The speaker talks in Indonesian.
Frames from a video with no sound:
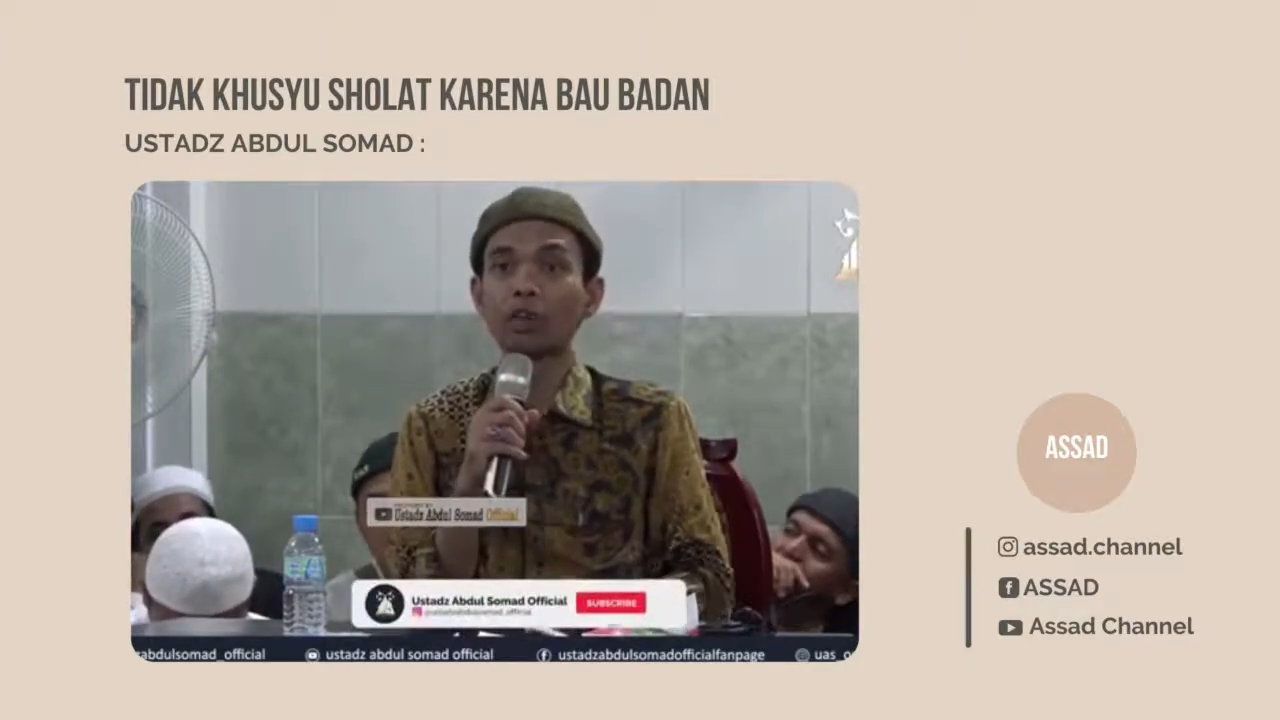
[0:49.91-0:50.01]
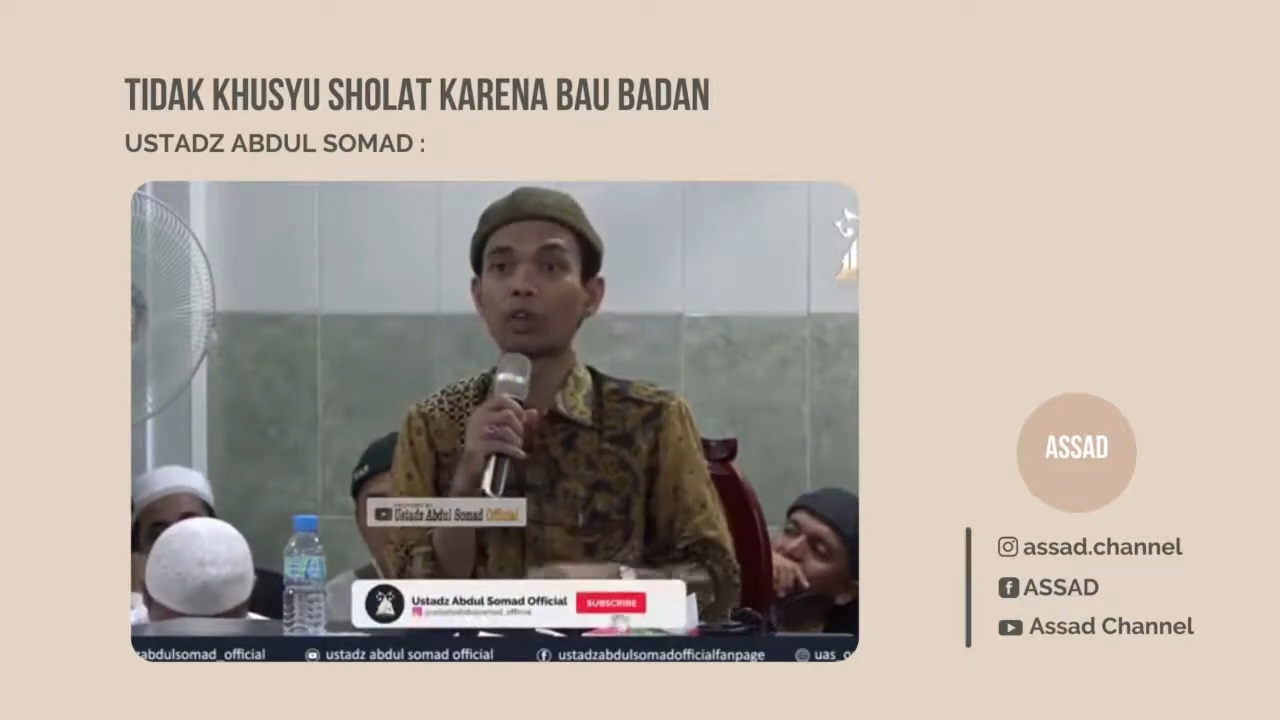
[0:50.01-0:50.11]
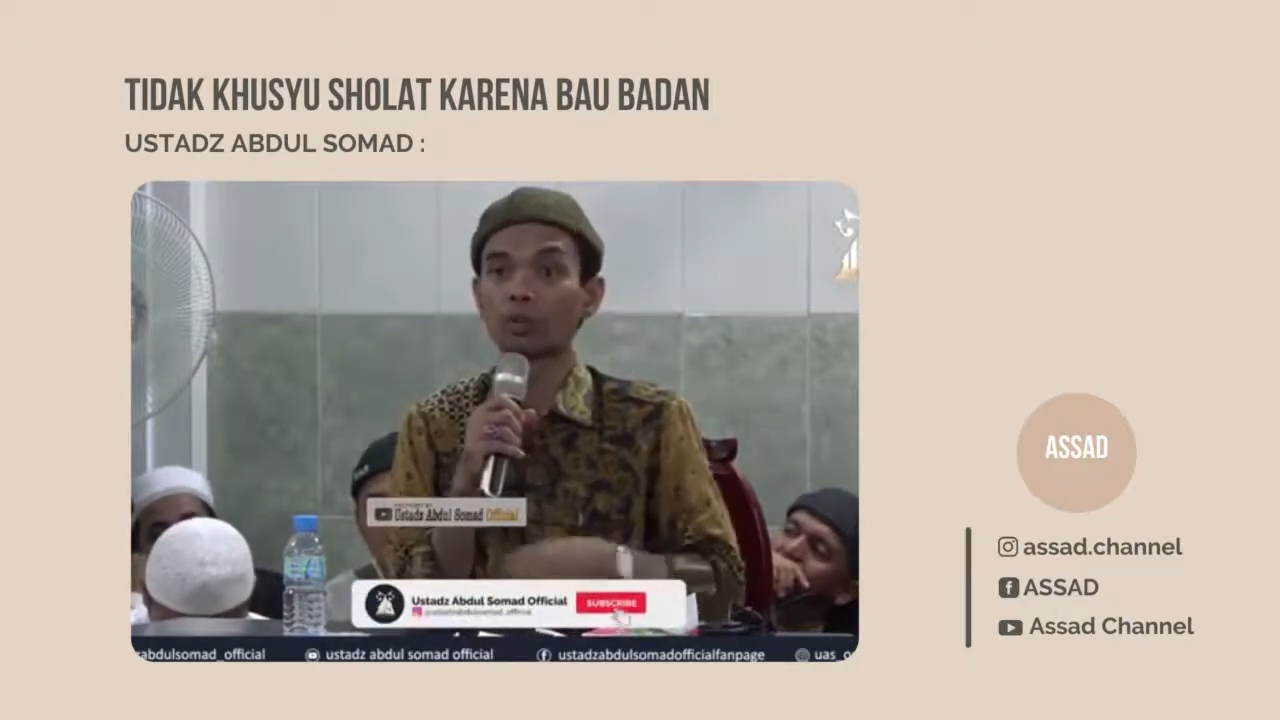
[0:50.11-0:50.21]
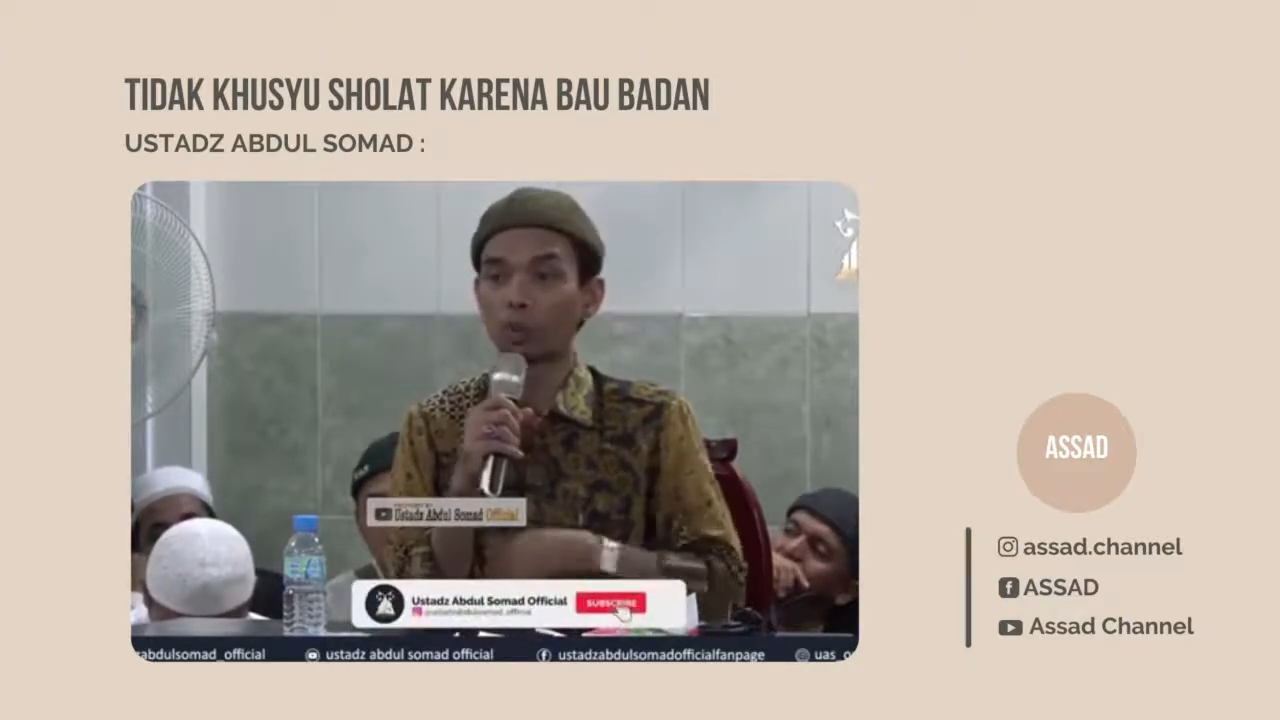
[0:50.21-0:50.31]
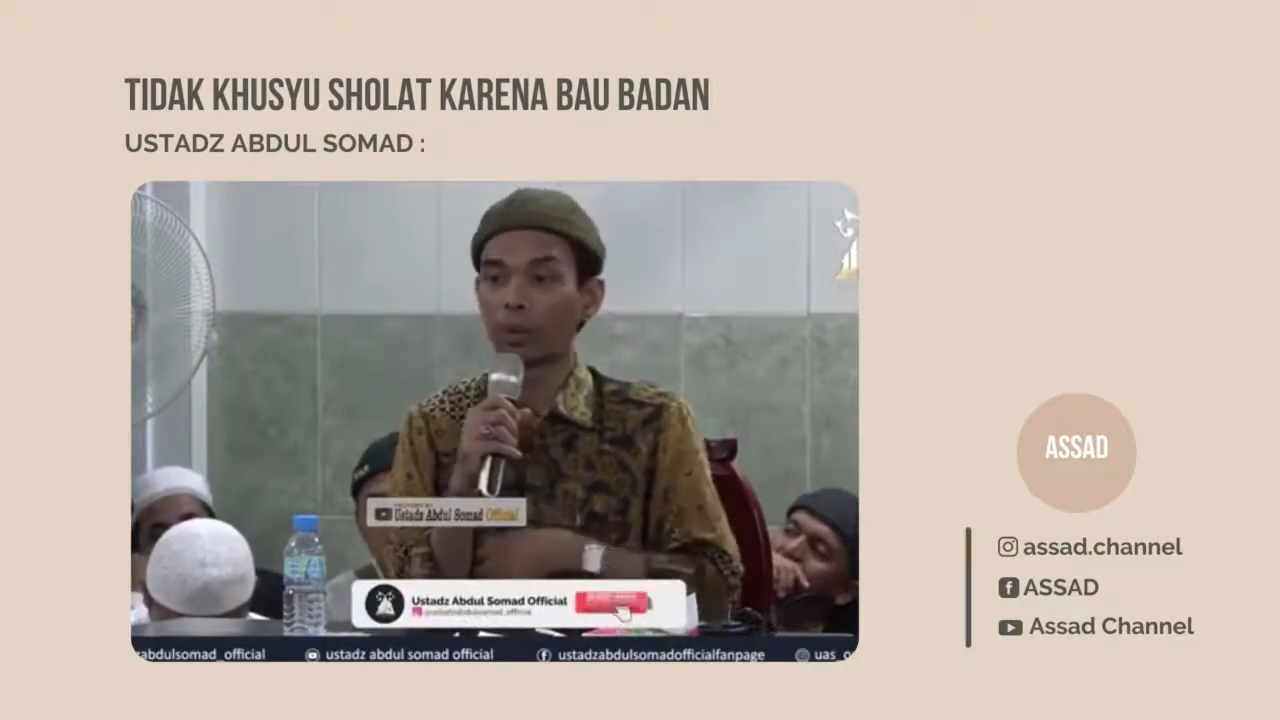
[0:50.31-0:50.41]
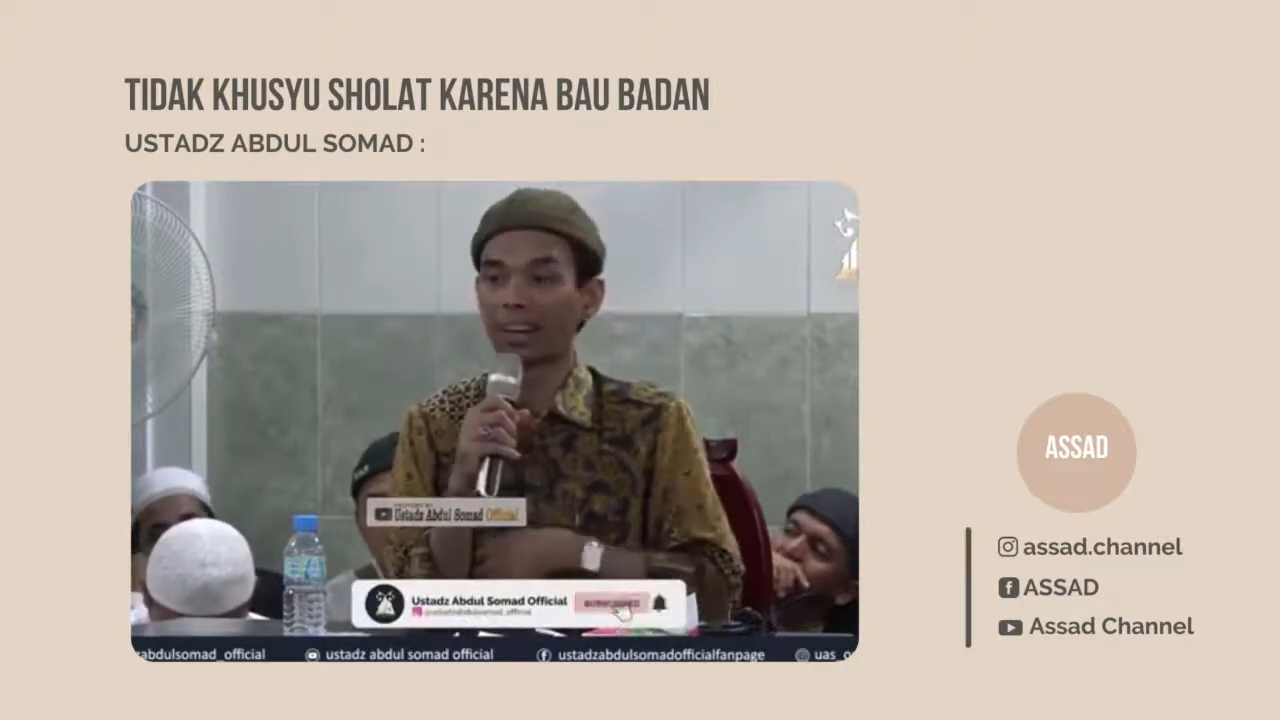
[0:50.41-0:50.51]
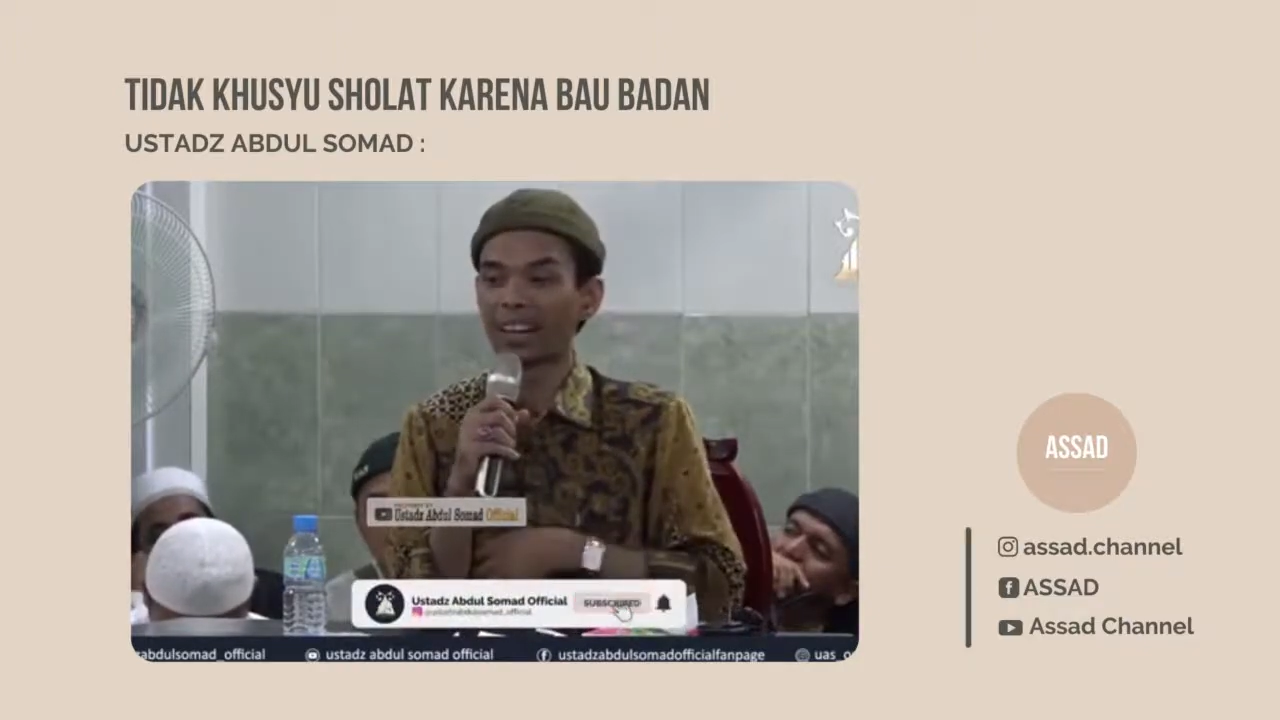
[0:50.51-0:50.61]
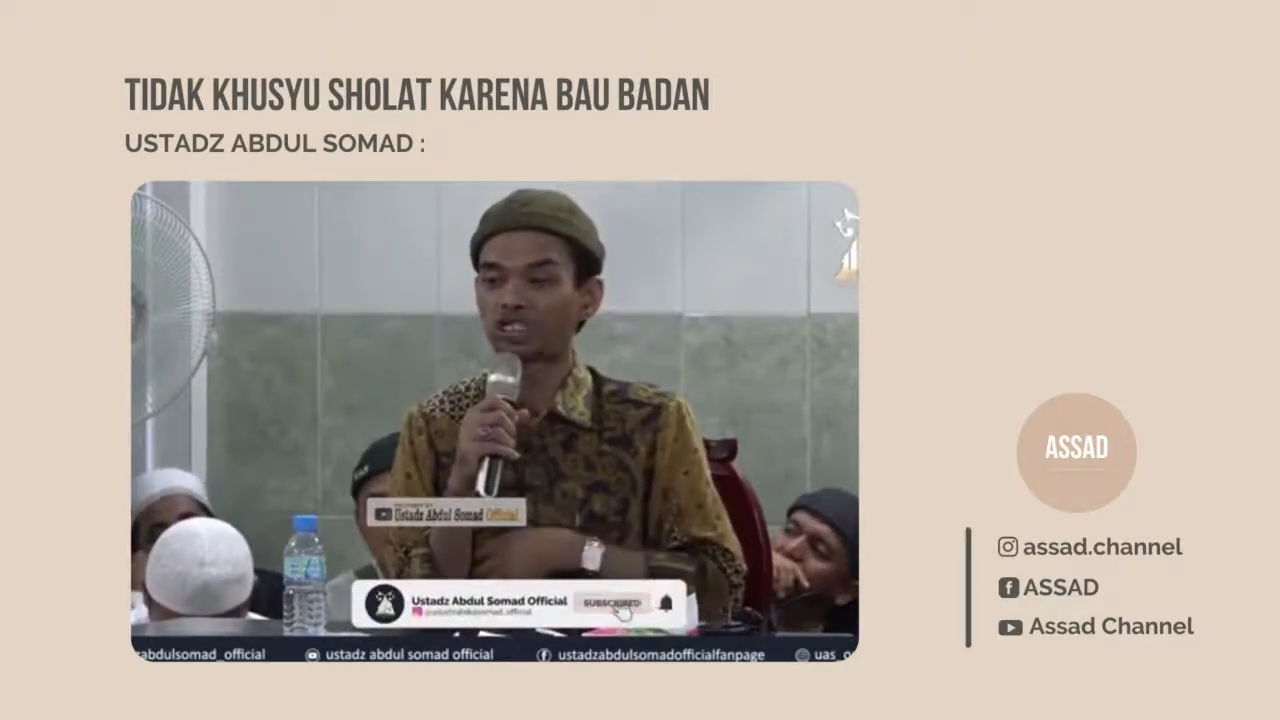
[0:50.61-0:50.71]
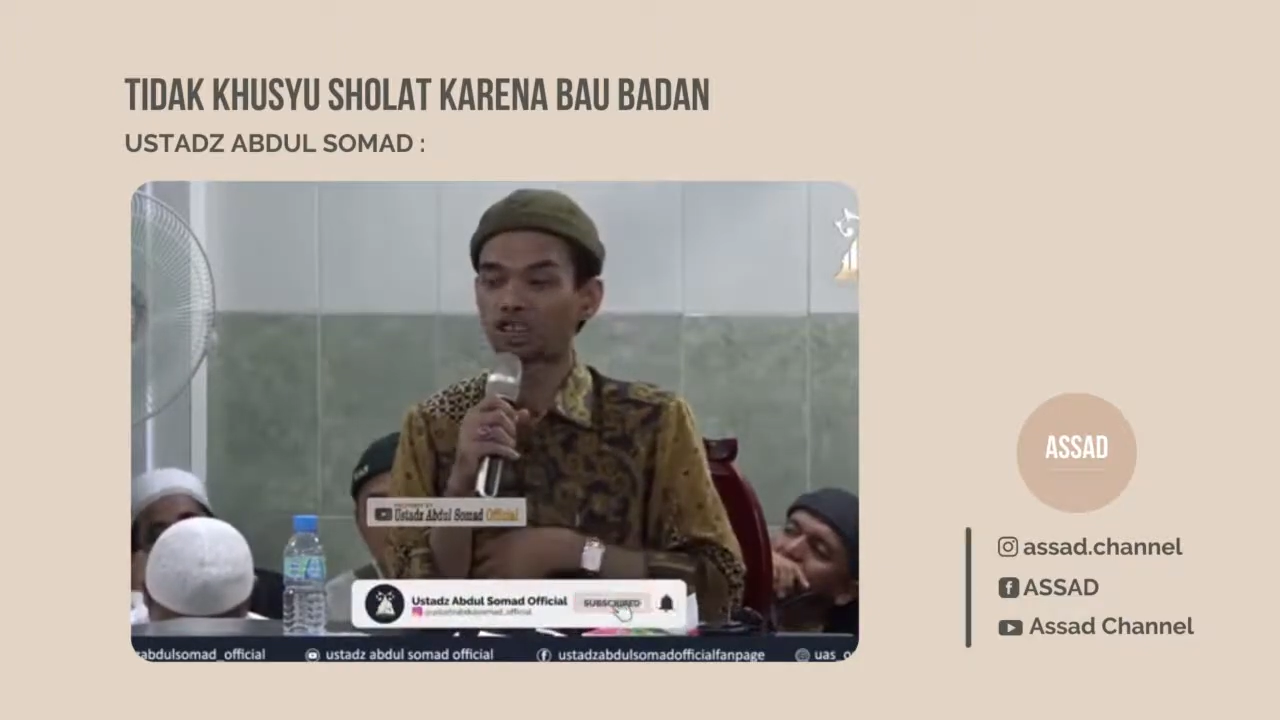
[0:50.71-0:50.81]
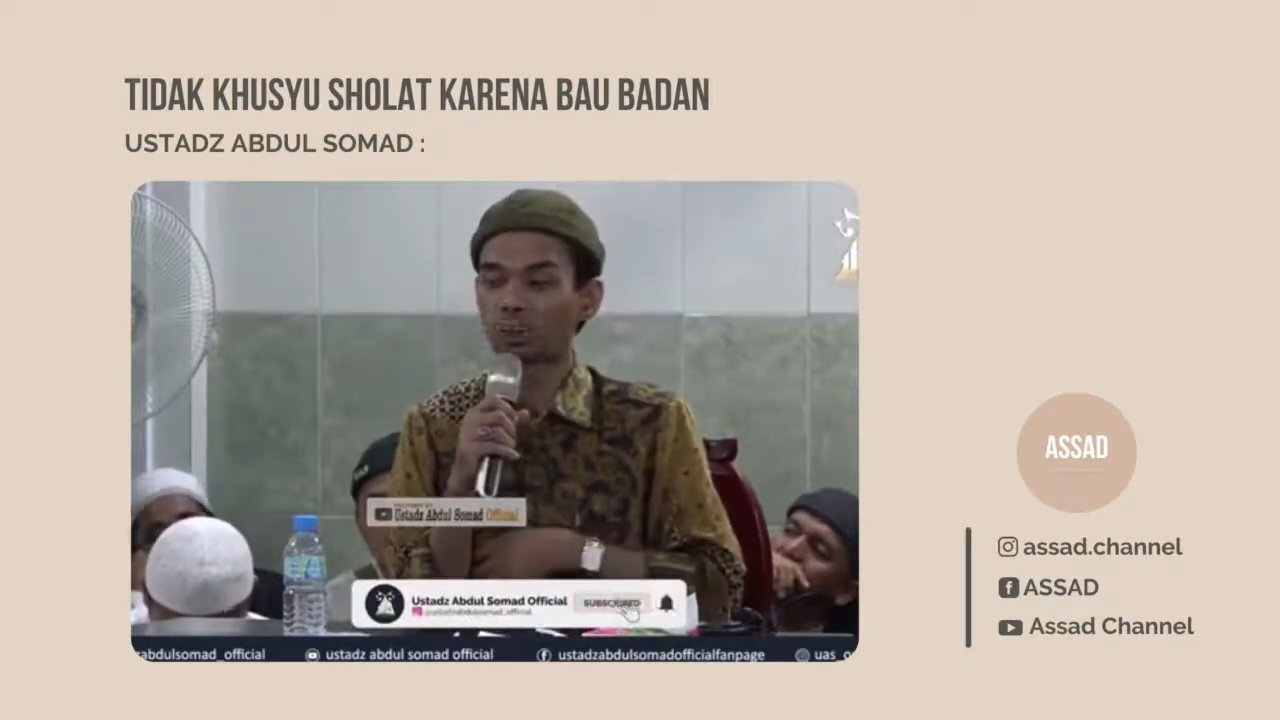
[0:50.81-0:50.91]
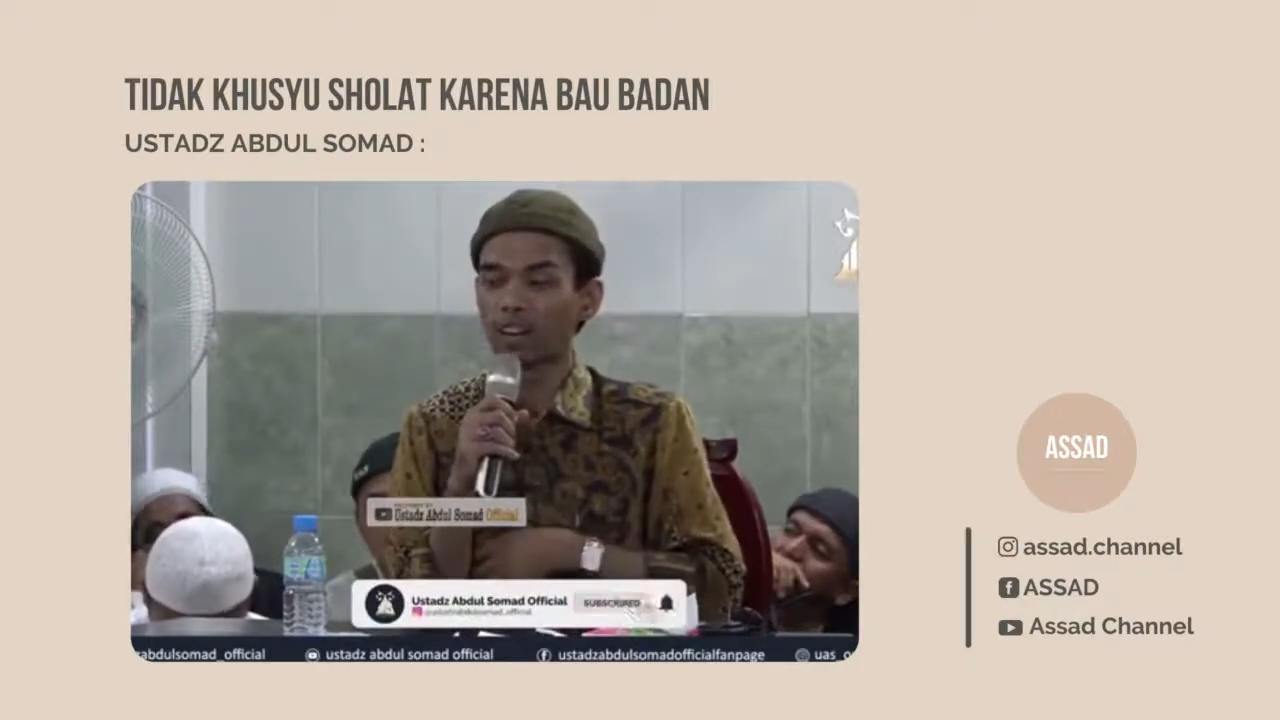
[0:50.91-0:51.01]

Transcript: kurang lebih nas